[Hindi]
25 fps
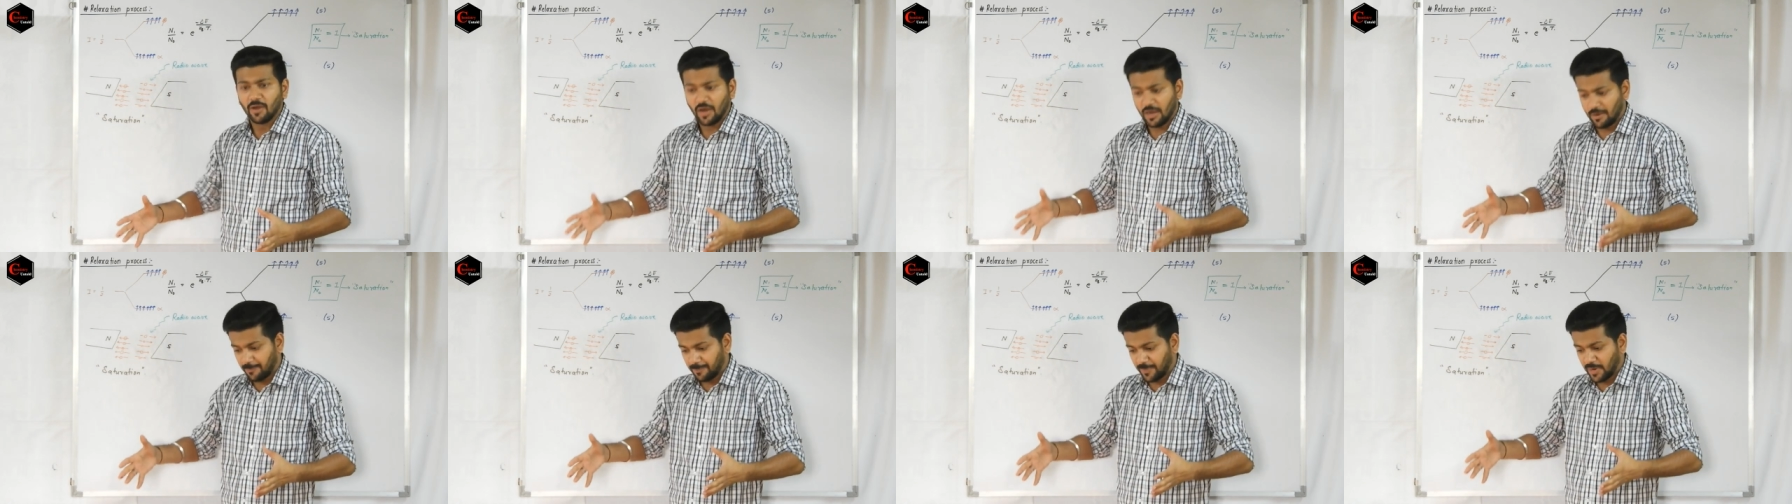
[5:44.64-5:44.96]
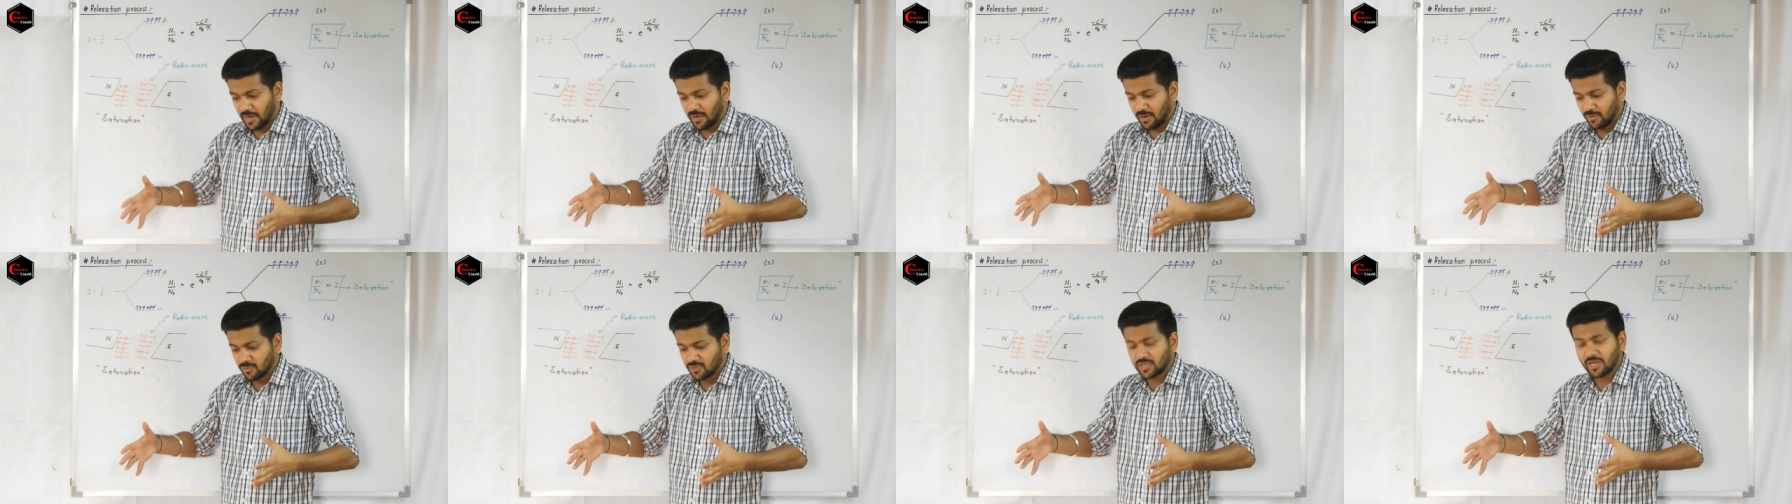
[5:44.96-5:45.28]

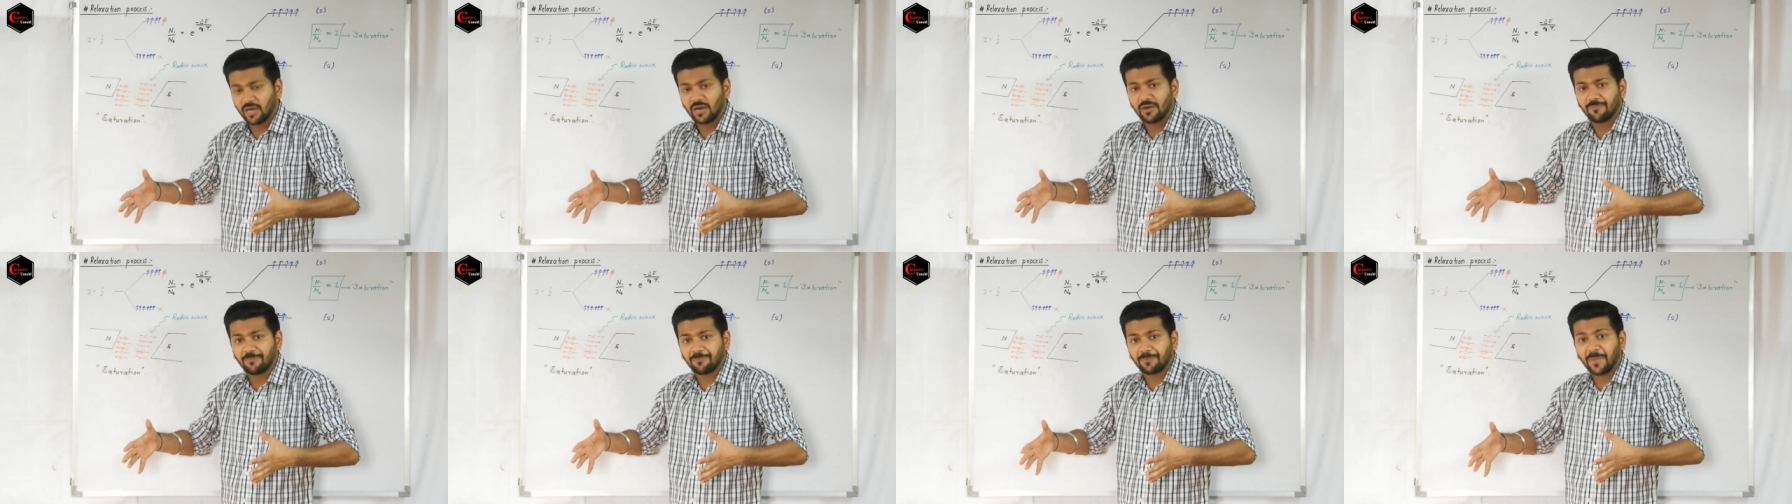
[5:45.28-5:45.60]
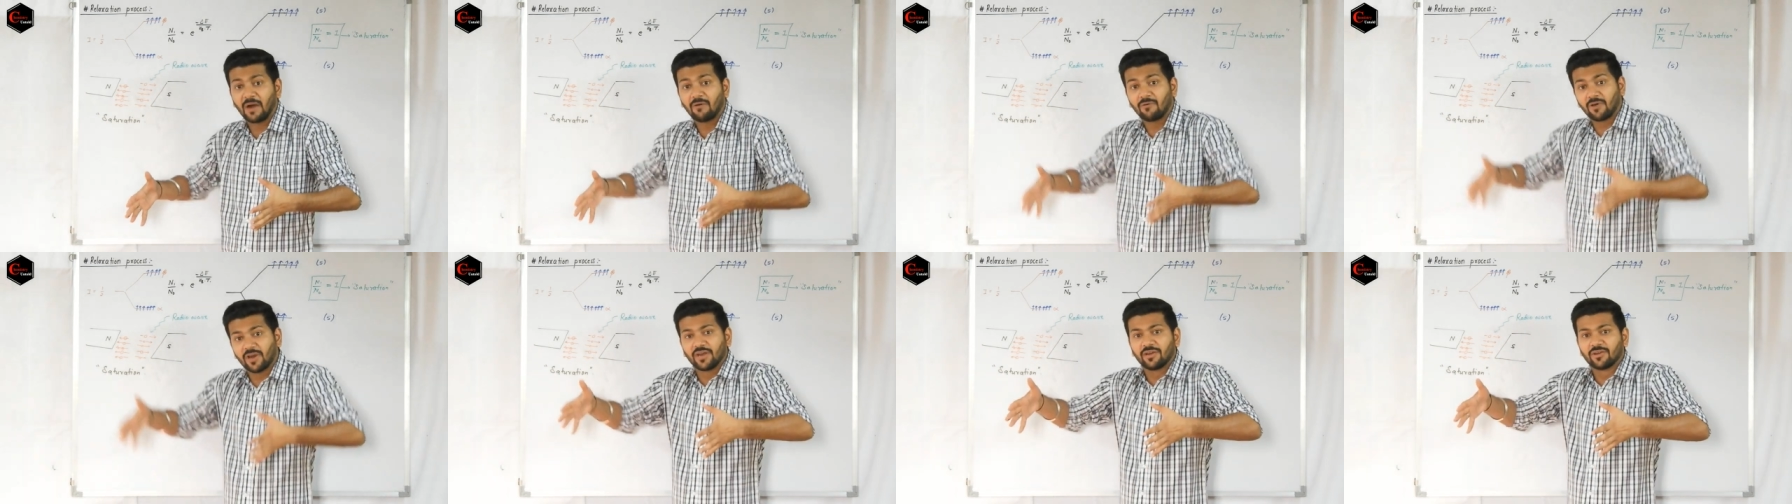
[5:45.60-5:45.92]
आपका उसका
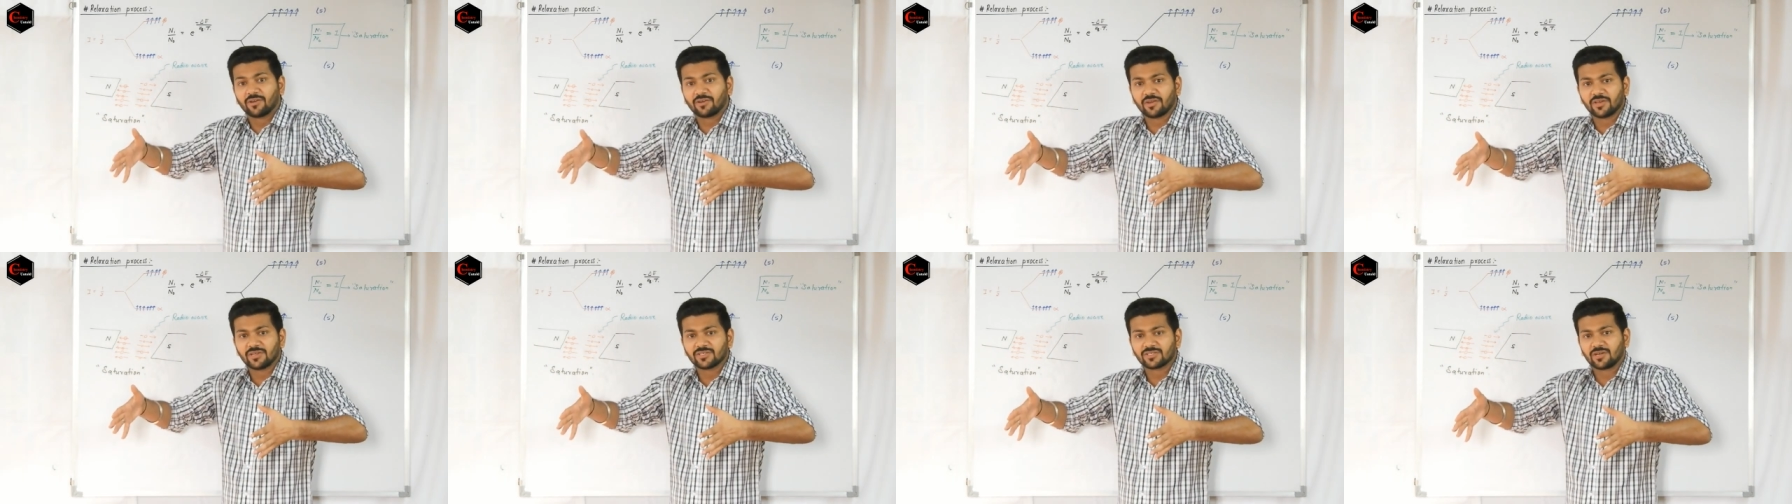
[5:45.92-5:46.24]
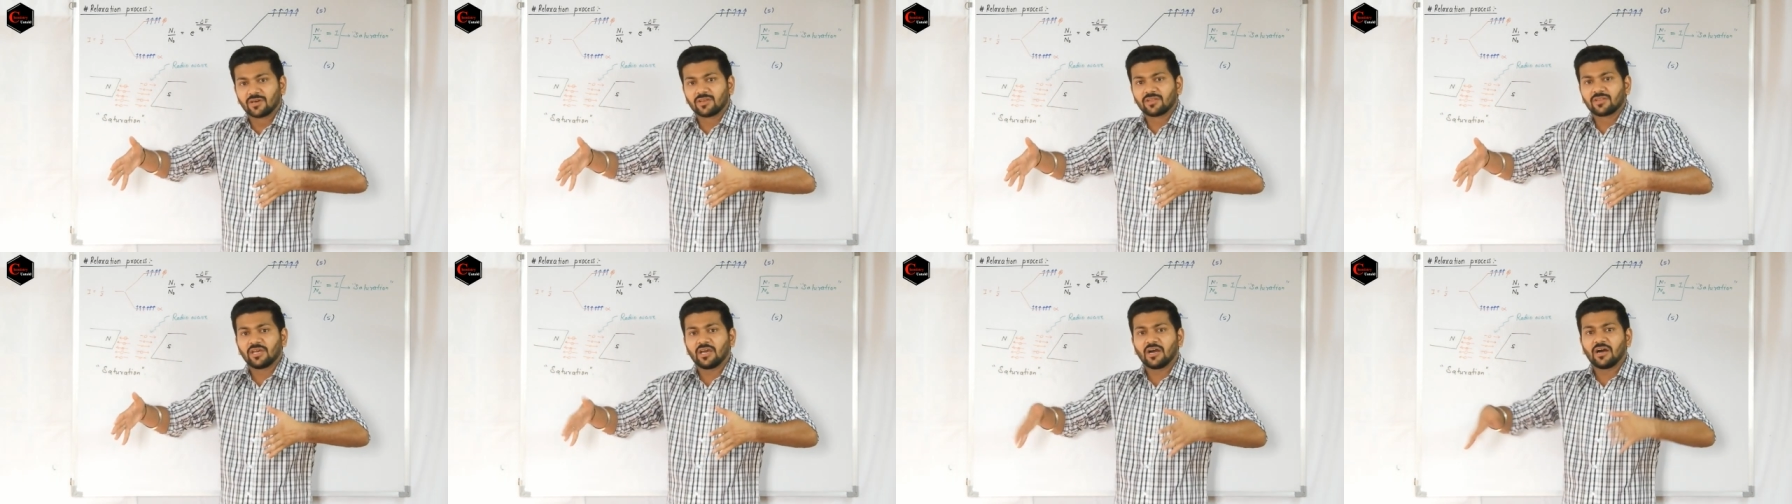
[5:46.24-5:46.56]
पावर इंक्रीज
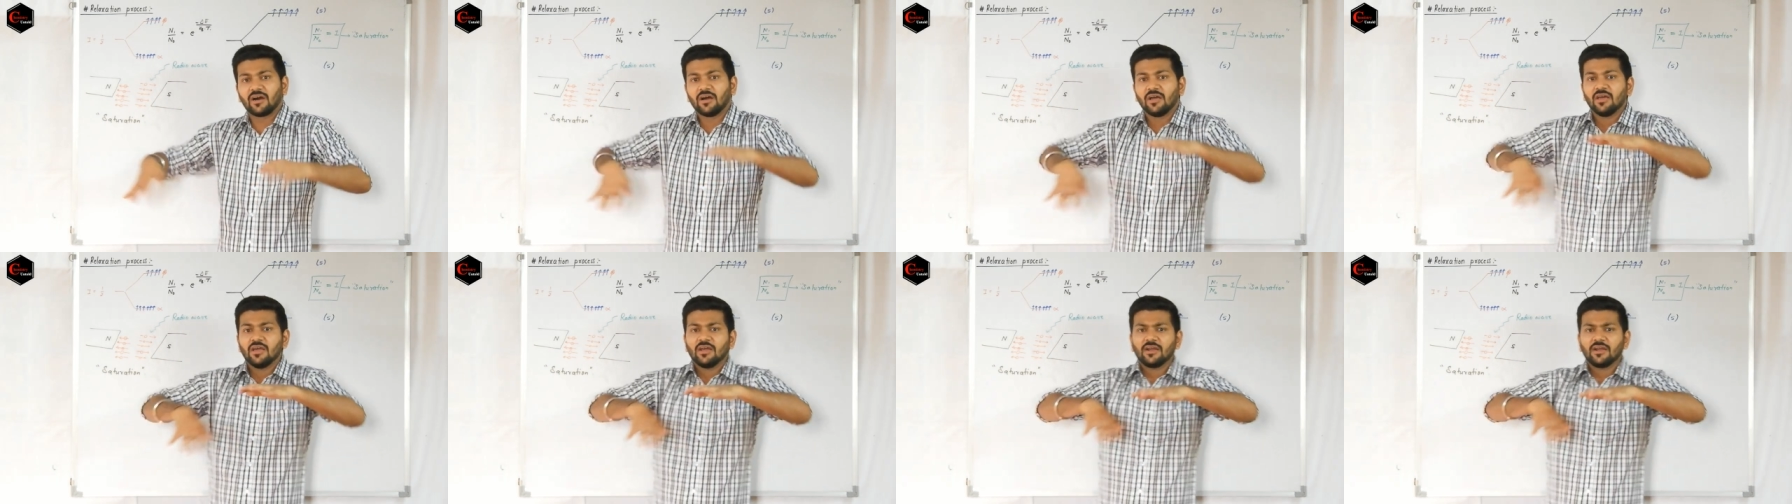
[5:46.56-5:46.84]
कर दिया